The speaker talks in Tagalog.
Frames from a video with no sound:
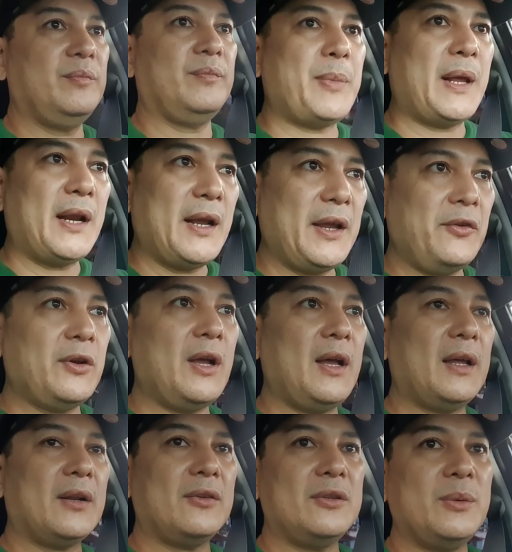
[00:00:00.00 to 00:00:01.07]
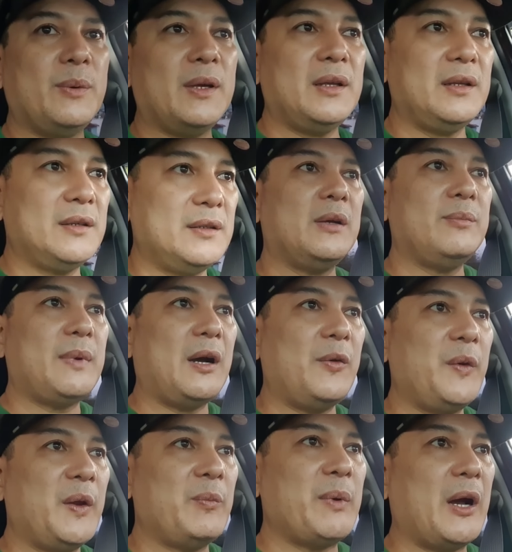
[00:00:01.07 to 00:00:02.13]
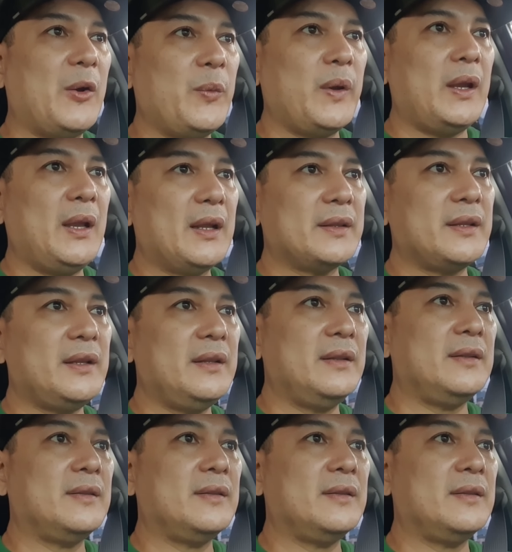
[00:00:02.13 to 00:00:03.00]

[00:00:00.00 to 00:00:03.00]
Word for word: Para ngayong araw, di ba? Bawi-bawi lang din